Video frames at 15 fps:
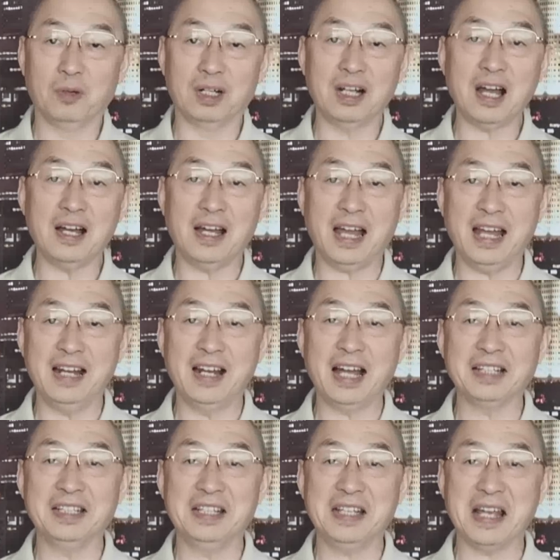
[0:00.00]
我让开，
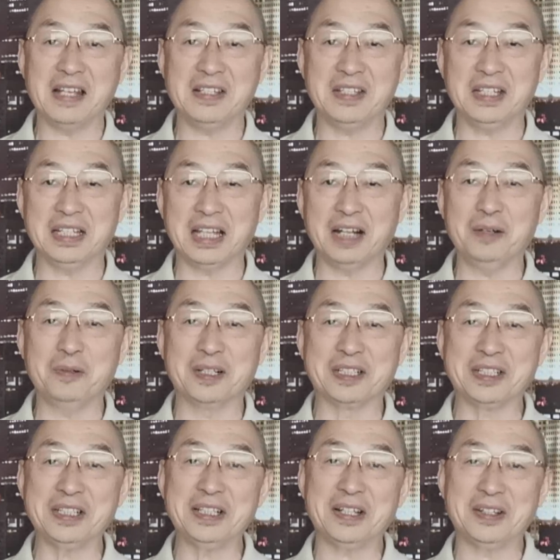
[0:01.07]
让你演习。他说我
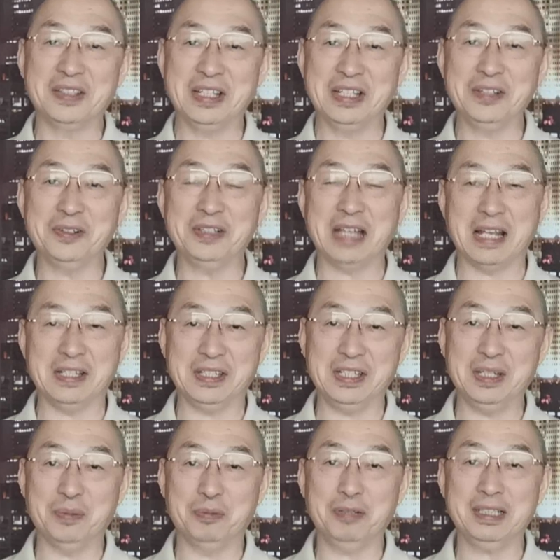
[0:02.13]
知道你就是演
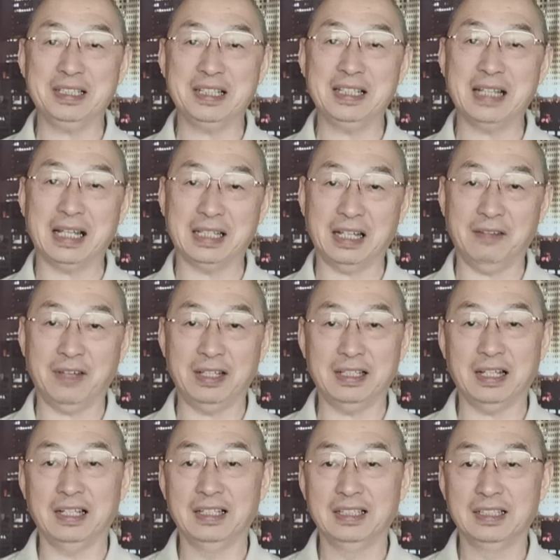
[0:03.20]
习，你不会真打台湾
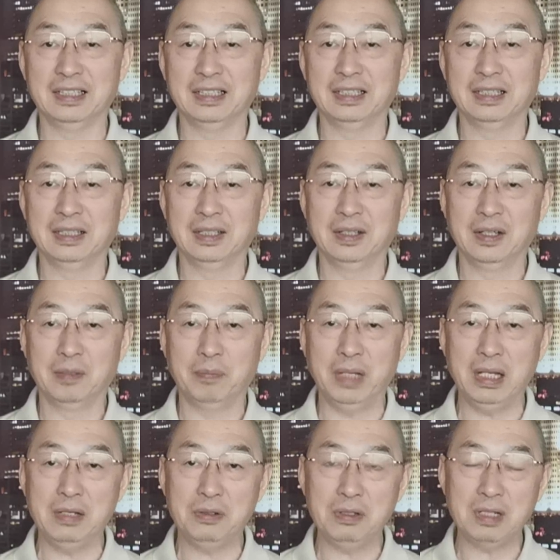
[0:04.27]
的。
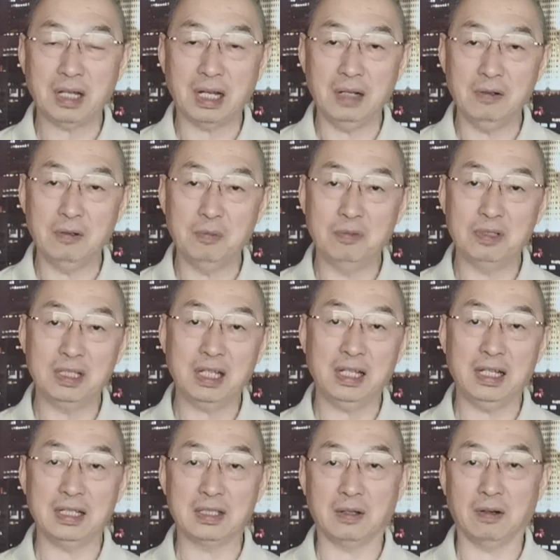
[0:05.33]
美军的航空母
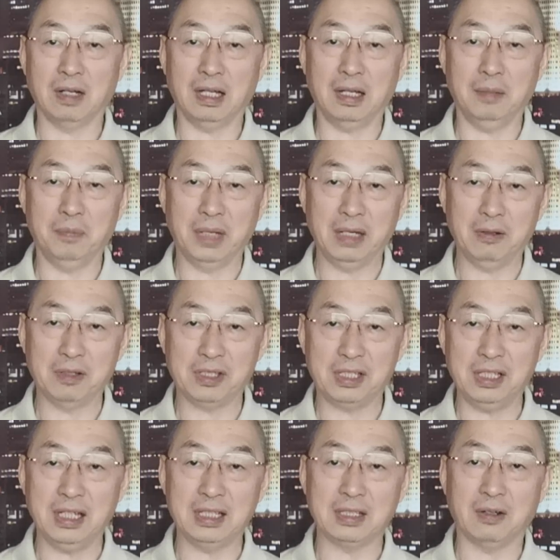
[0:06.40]
舰也走了，佩洛
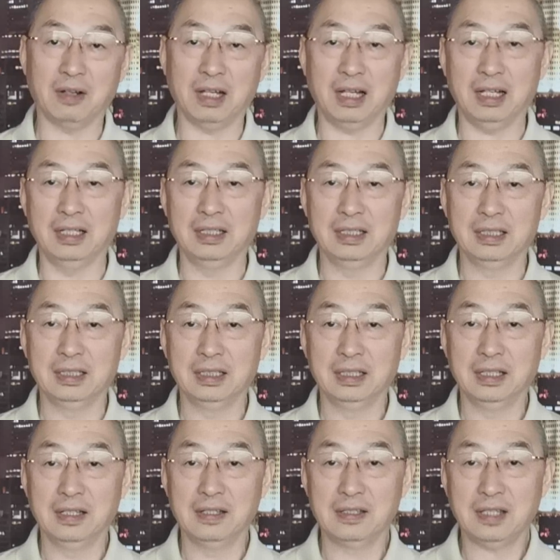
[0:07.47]
西也走了，
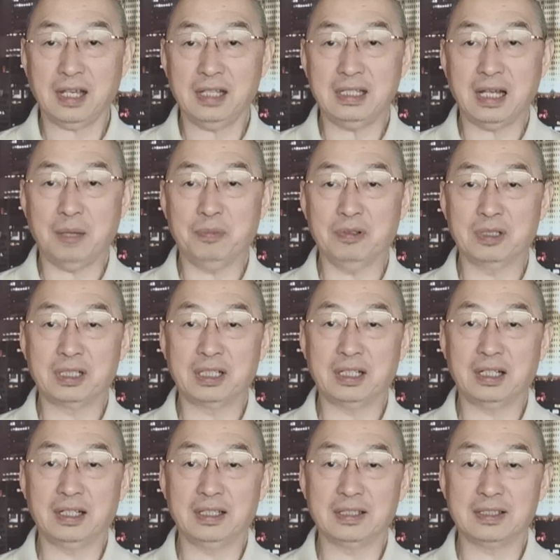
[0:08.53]
蔡甲博
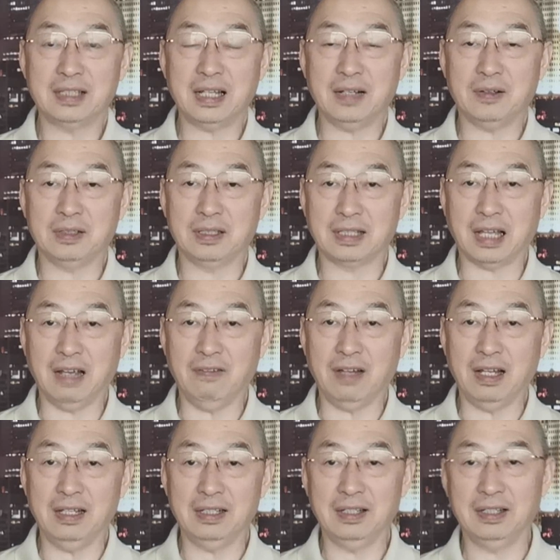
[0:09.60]
士在台
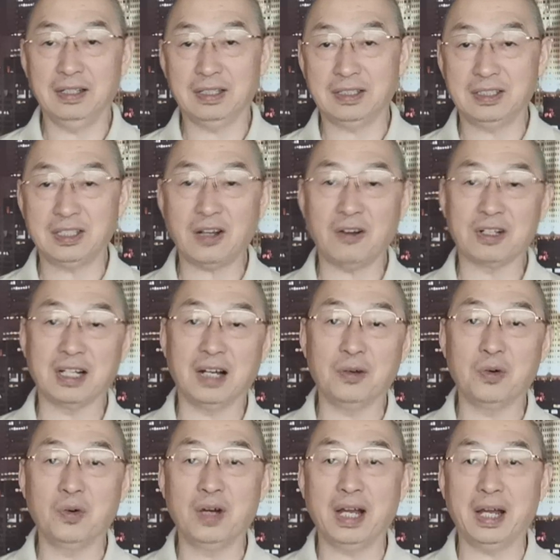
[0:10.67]
湾照
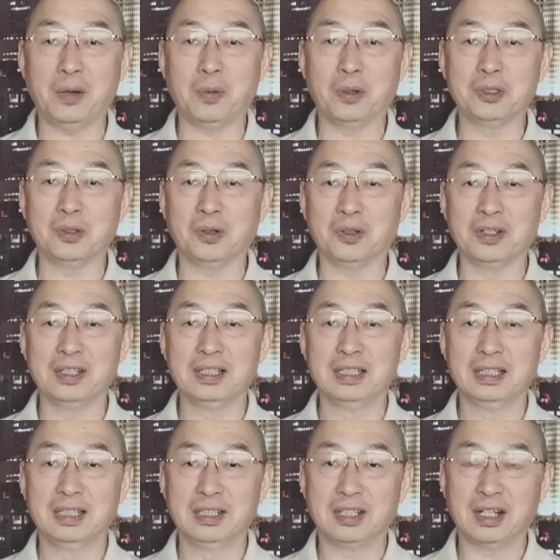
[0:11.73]
常公开活动。
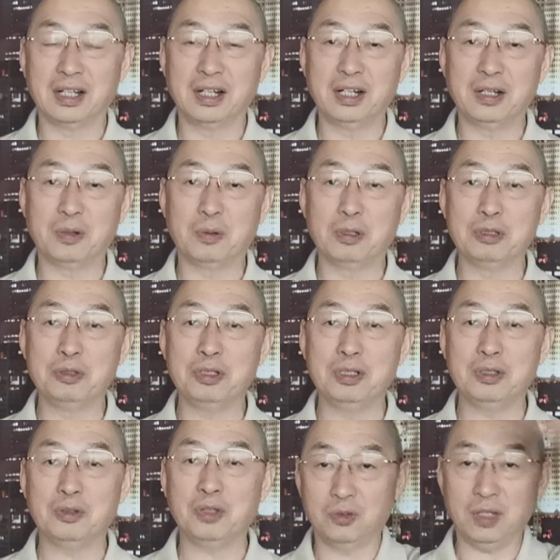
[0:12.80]
整个的国
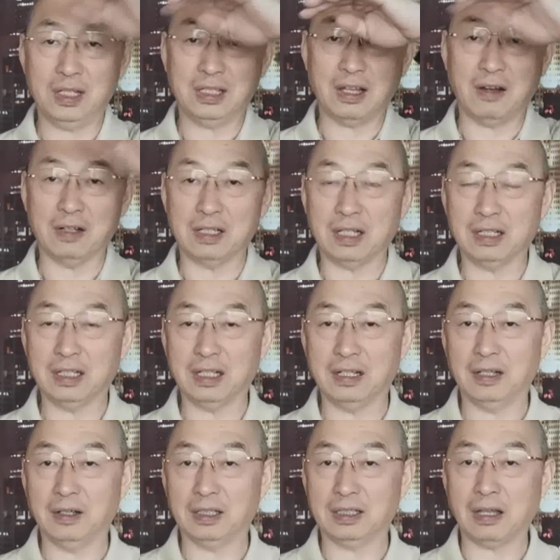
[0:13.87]
军对岛上这
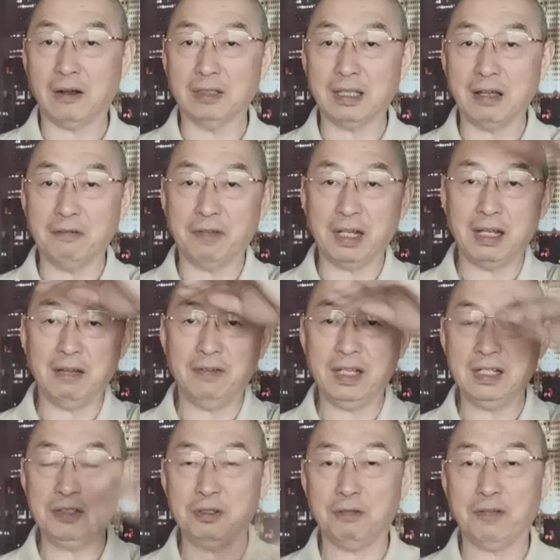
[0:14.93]
个导弹飞来
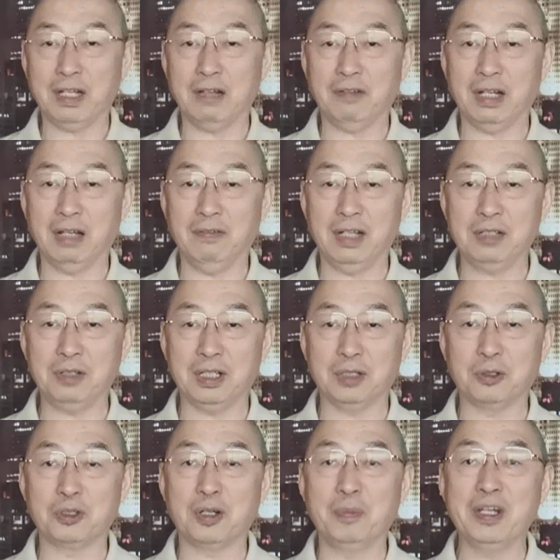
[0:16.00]
飞去，飞弹飞来飞去，
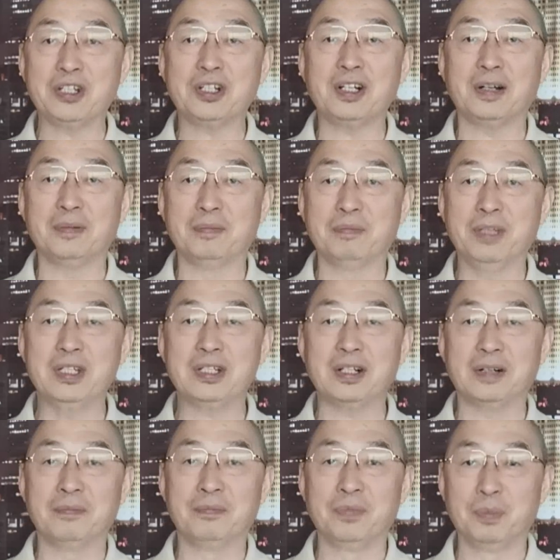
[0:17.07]
都说没事没
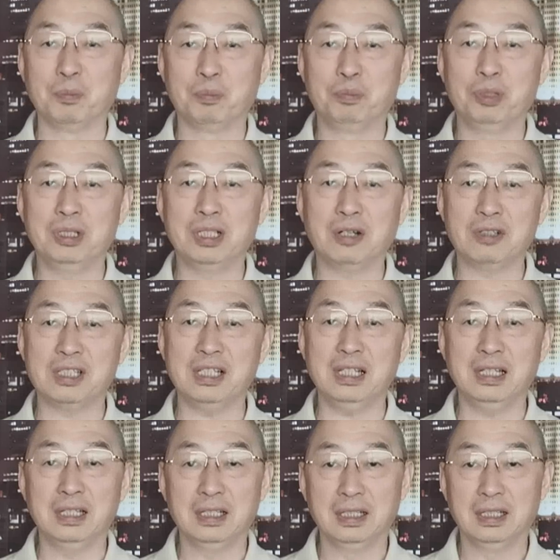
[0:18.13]
事，不用着
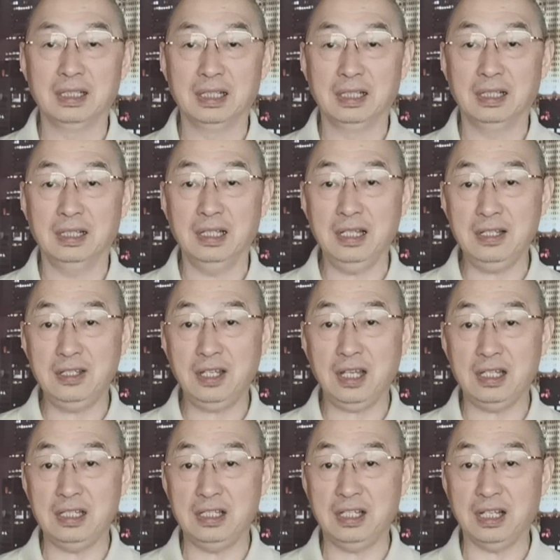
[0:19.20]
急，一
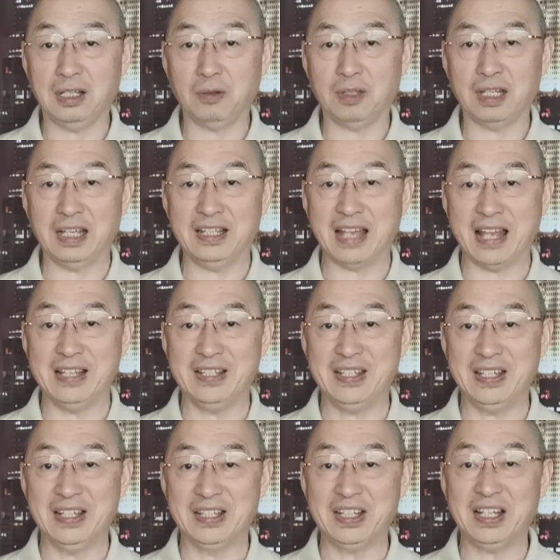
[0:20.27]
切一切都在演
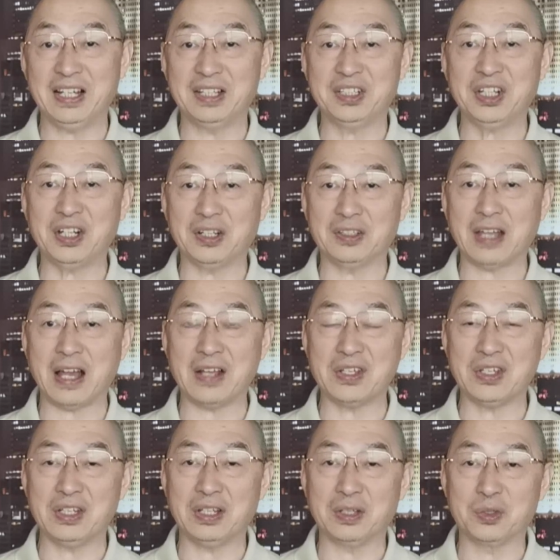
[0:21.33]
戏。这个这场大
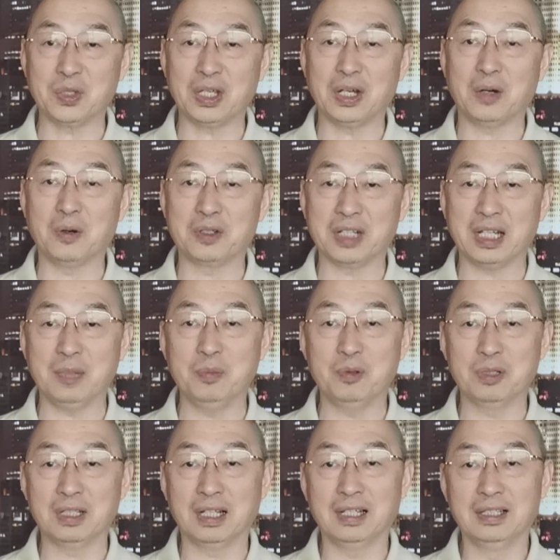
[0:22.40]
戏的最后这一
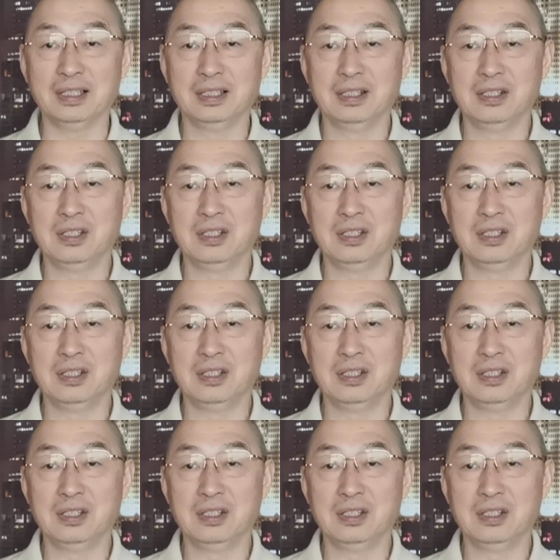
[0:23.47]
幕呢，